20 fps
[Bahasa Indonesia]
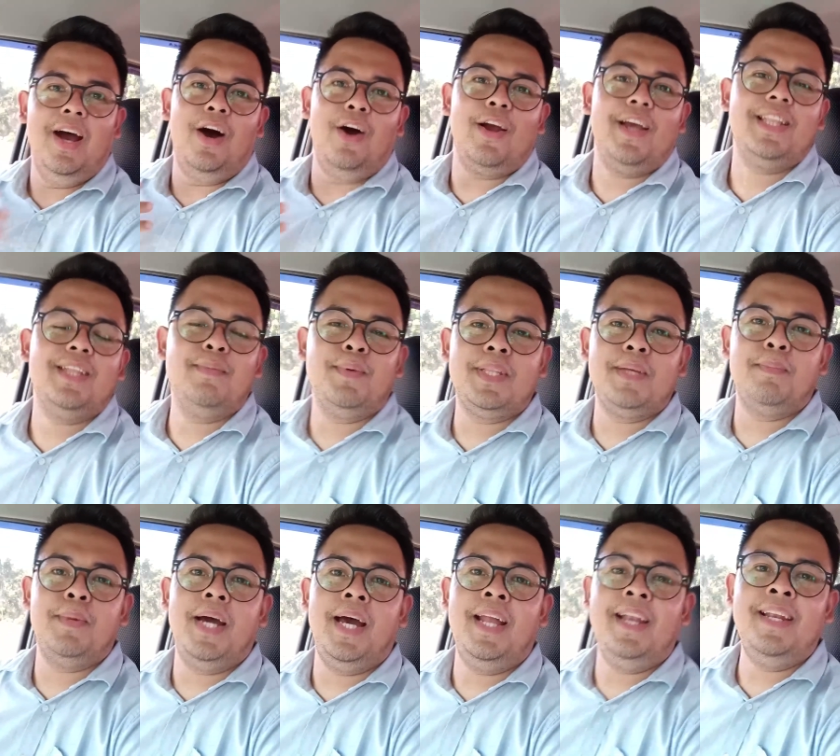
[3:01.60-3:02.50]
Oke
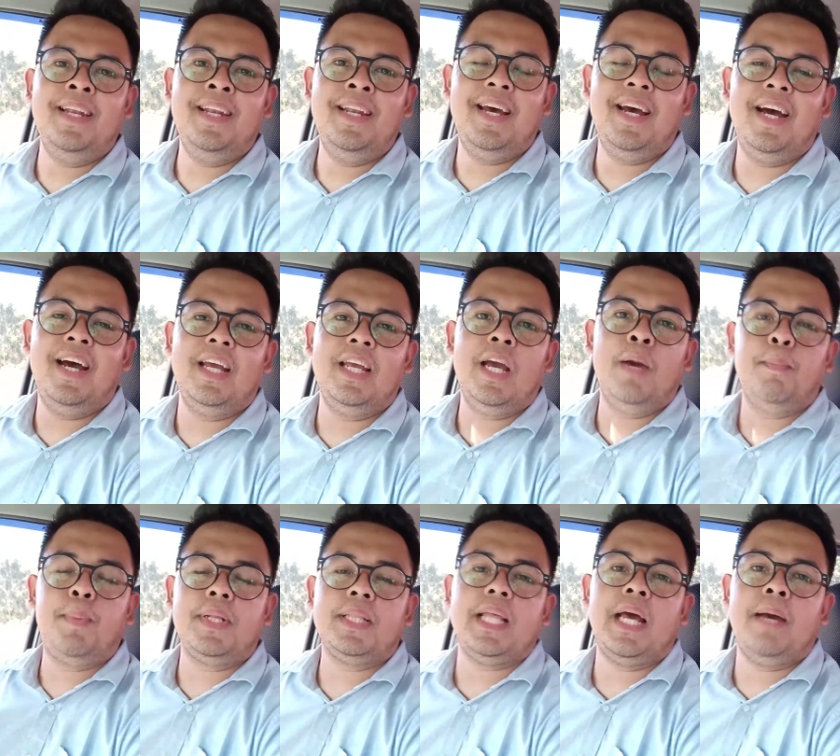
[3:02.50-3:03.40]
teman-teman, uh,
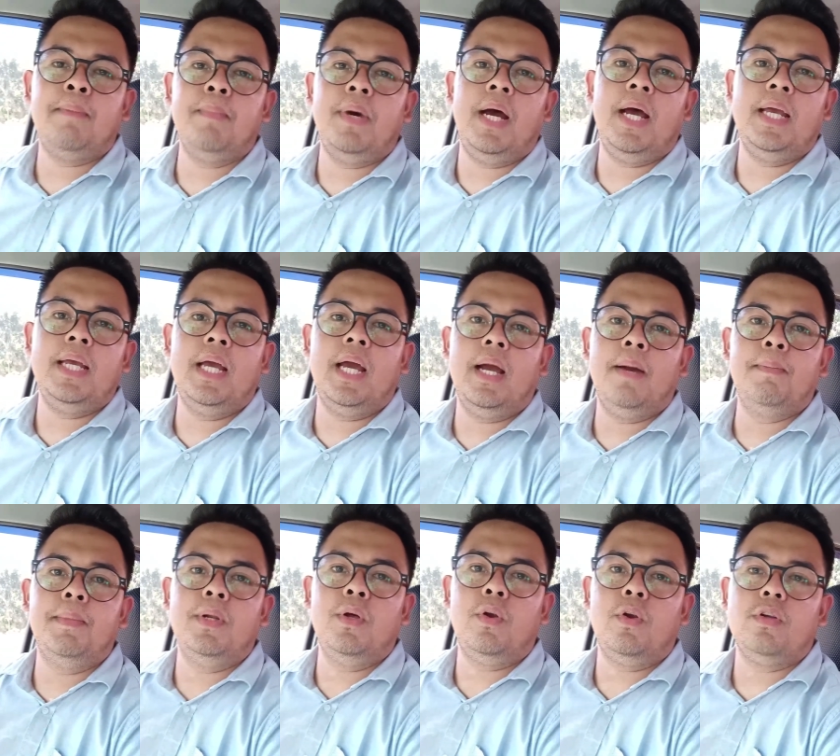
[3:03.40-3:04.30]
yang pertama yang
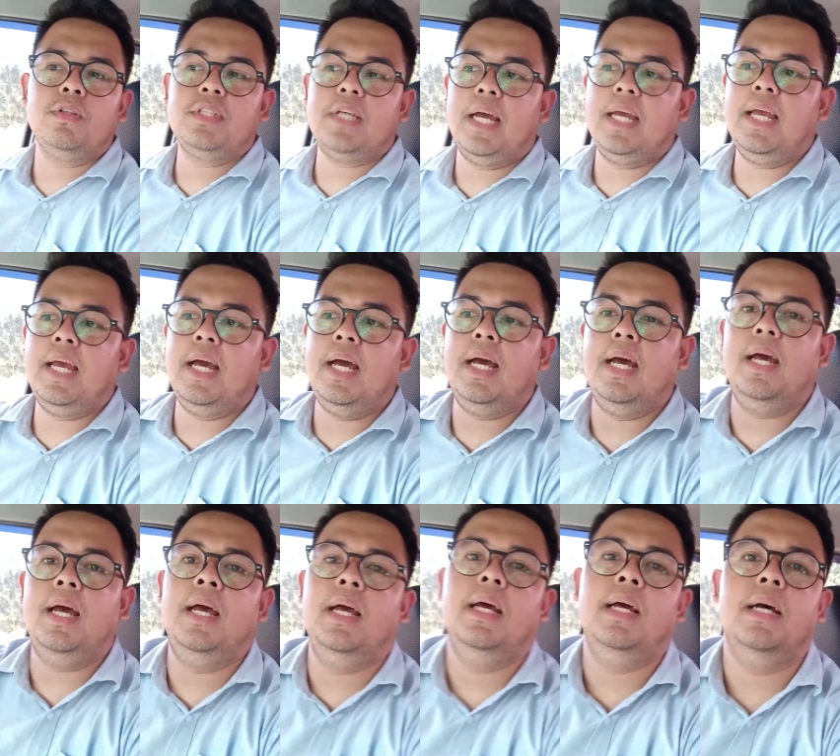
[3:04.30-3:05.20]
menurut
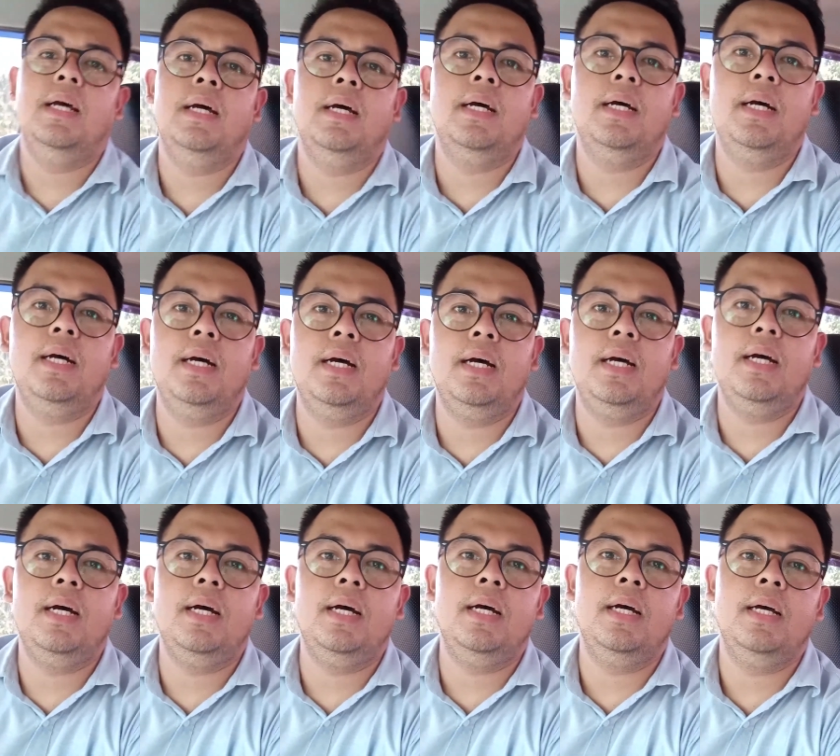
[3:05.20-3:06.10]
saya
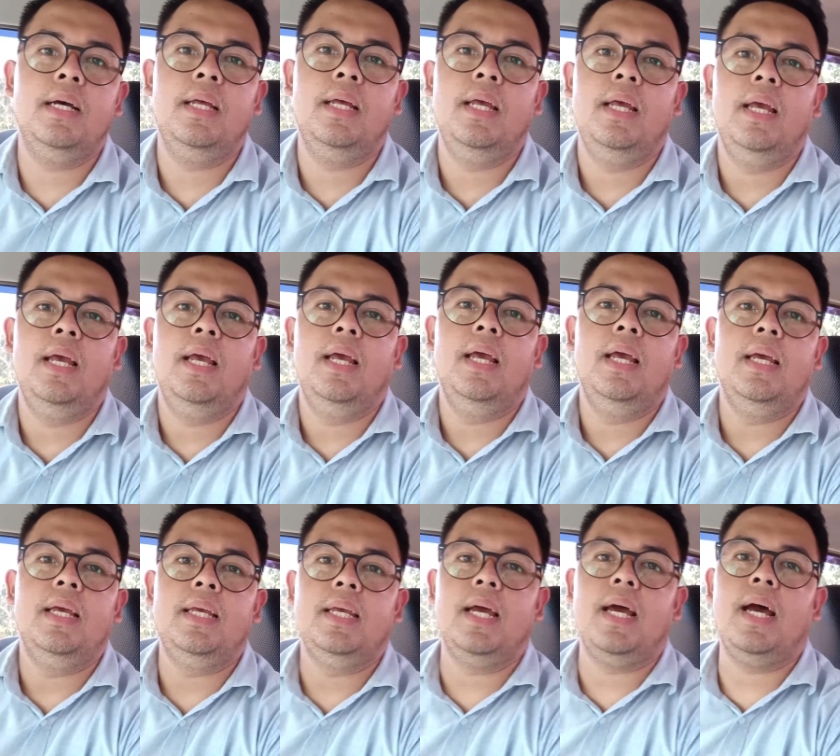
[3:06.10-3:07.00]
uh,
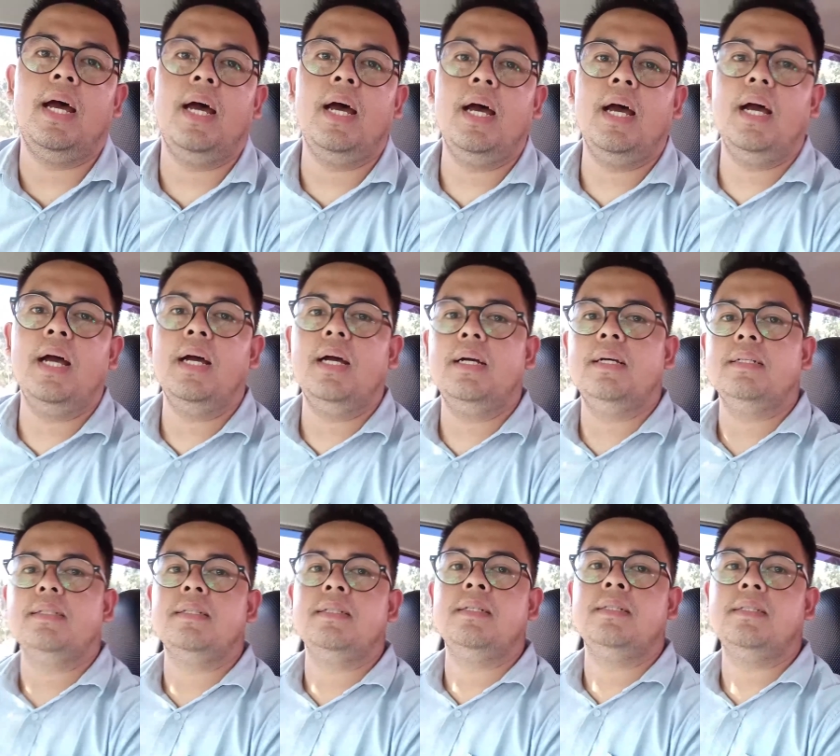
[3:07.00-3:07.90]

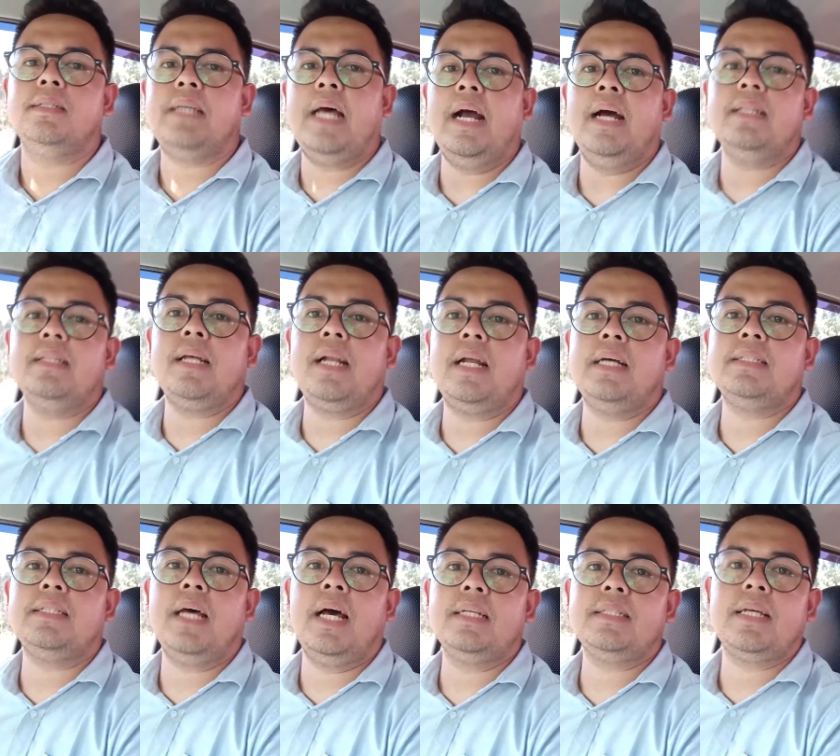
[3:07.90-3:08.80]
yang sangat
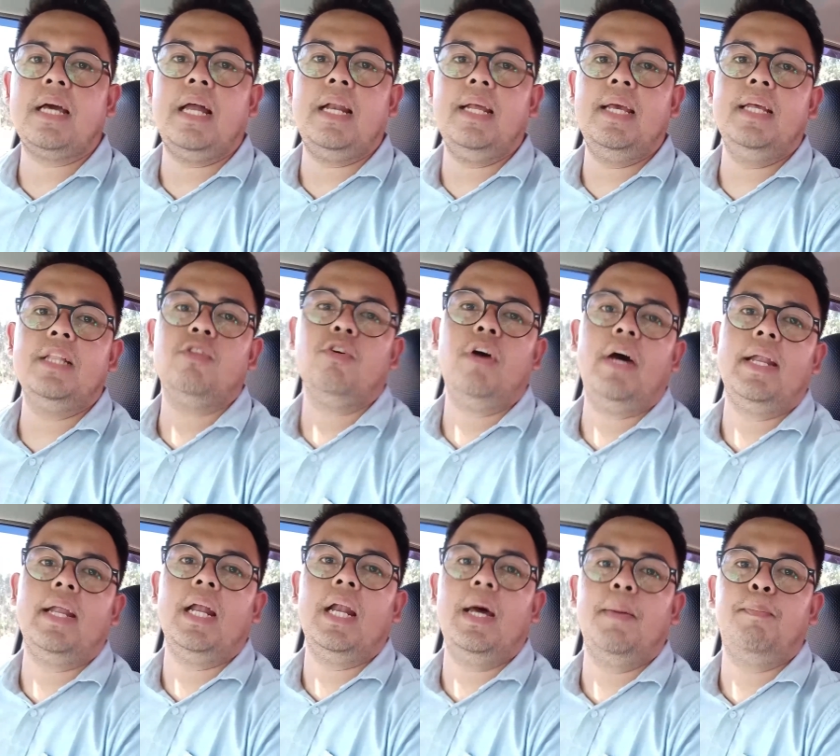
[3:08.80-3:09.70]
terasa sekali itu
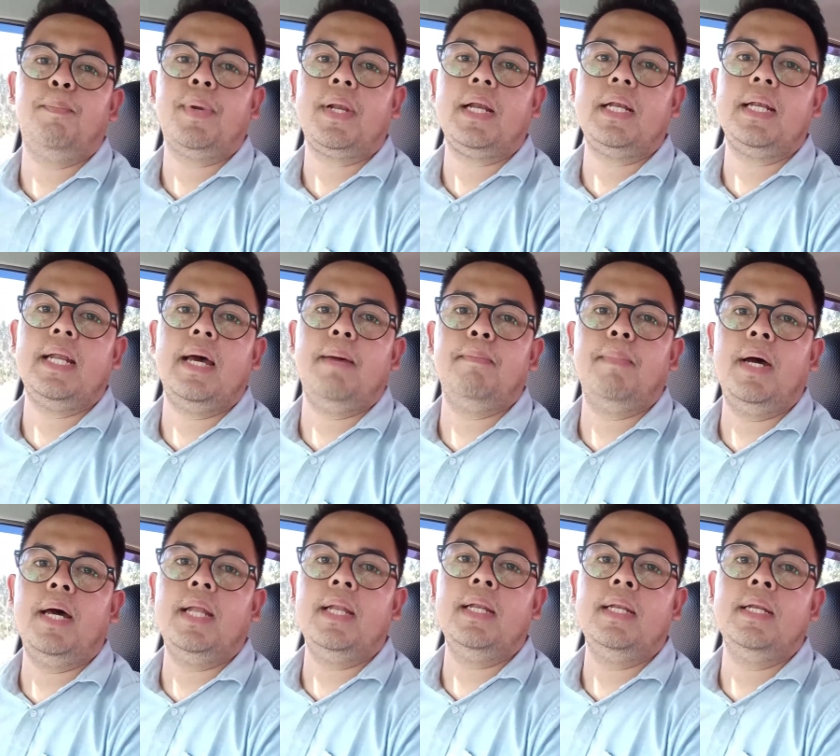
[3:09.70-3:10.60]
adalah
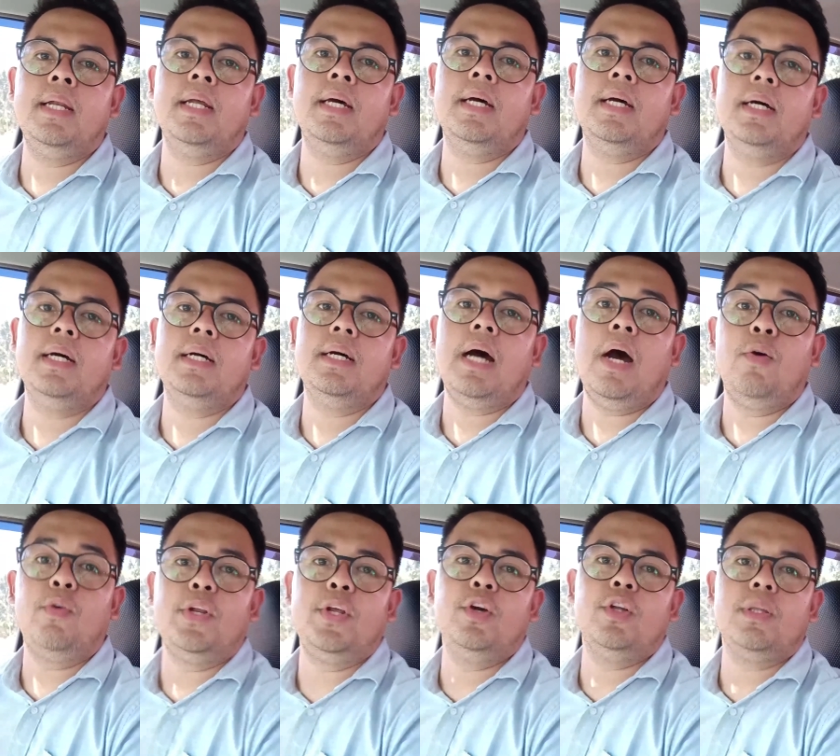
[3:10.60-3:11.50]
perdaman uh,
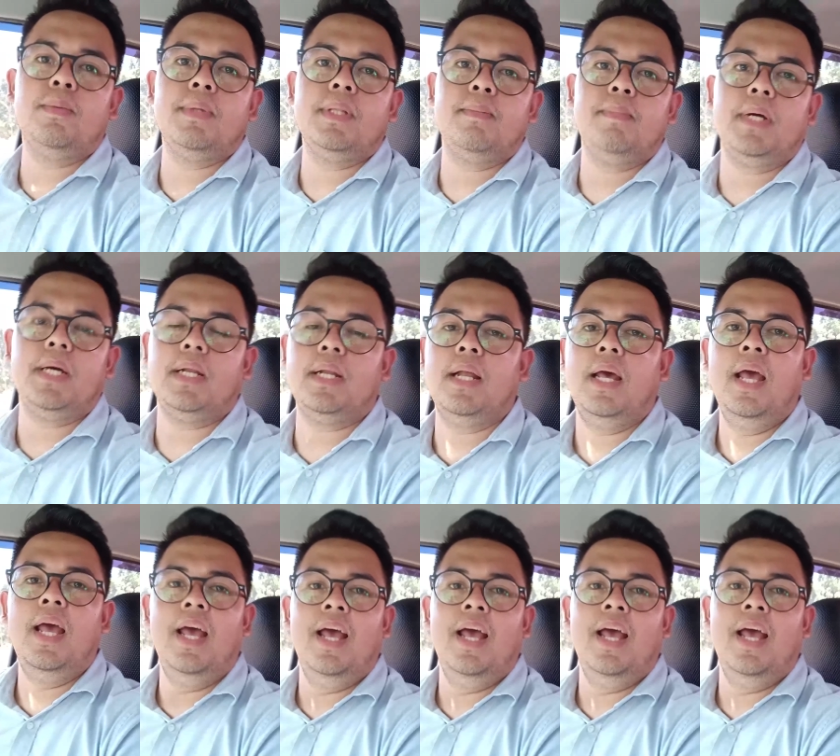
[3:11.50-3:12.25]
audio teman-teman.